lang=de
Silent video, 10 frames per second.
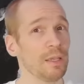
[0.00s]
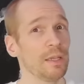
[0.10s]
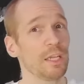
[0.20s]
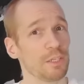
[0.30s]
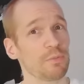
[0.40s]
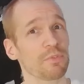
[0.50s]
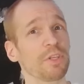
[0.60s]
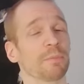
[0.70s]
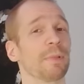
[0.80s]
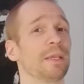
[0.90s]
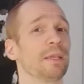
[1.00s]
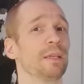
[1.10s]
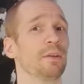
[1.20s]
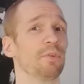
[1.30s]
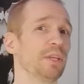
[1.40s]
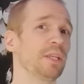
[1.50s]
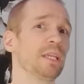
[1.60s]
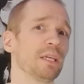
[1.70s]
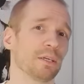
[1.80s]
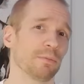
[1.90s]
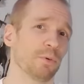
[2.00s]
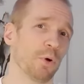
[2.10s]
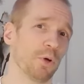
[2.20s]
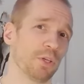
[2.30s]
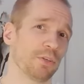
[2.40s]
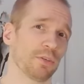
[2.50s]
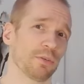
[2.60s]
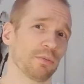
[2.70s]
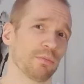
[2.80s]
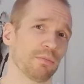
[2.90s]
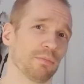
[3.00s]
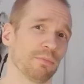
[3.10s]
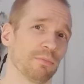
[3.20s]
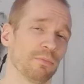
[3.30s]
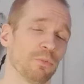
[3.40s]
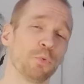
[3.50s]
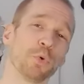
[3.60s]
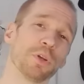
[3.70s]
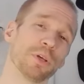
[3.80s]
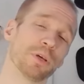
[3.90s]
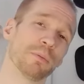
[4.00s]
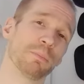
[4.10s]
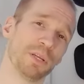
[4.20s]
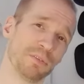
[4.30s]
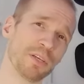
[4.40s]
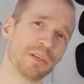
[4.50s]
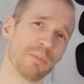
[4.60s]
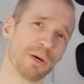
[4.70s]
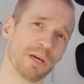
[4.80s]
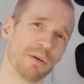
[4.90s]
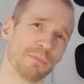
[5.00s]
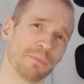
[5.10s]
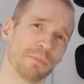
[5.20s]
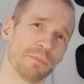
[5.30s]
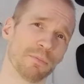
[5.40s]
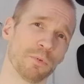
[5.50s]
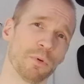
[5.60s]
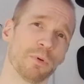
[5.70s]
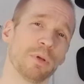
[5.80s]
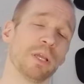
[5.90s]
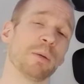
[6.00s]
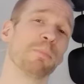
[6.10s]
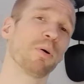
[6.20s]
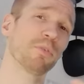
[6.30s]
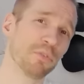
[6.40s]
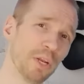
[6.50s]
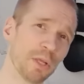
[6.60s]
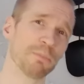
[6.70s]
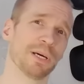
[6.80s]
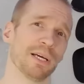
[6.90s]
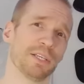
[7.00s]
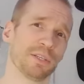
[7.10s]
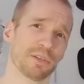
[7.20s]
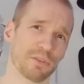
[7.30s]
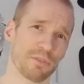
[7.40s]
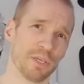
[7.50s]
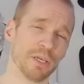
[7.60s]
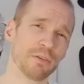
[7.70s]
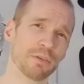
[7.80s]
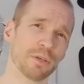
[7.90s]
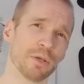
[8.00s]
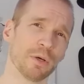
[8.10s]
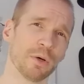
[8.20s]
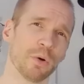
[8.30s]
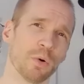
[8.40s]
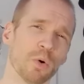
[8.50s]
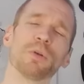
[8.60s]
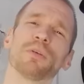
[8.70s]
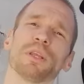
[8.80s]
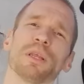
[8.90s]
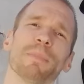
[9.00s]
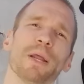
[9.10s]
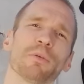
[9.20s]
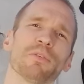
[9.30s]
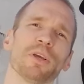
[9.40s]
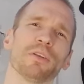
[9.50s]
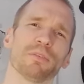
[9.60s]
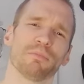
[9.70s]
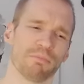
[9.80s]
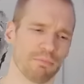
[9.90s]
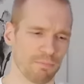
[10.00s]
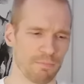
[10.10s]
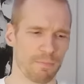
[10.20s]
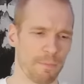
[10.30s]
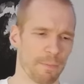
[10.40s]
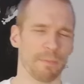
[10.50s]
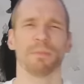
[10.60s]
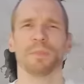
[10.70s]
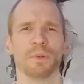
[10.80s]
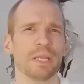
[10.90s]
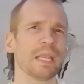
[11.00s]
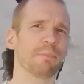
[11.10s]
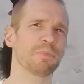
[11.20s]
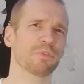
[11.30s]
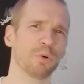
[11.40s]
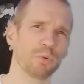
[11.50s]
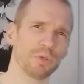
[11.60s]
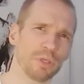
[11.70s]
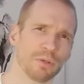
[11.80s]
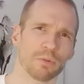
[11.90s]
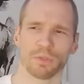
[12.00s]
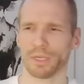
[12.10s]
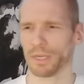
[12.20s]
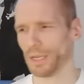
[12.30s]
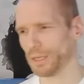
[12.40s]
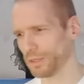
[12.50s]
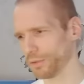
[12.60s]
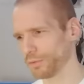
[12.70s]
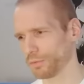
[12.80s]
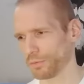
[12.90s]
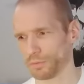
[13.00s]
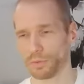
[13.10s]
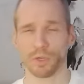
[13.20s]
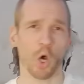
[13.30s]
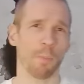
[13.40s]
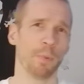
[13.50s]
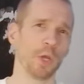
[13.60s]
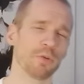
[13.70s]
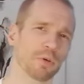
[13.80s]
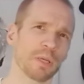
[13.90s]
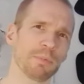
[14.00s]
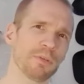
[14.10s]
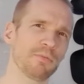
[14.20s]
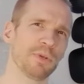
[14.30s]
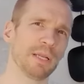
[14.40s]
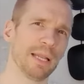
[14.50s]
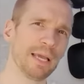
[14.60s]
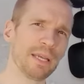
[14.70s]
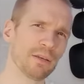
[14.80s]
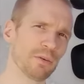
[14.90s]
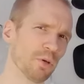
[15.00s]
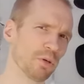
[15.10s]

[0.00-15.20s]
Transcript: In diesem Sinne, wenn ihr euch für eine PDZ-Kamera im professionelleren Bereich interessiert und ihr der Meinung seid, neben Sony oder Canon oder auch Berto gibt es vielleicht noch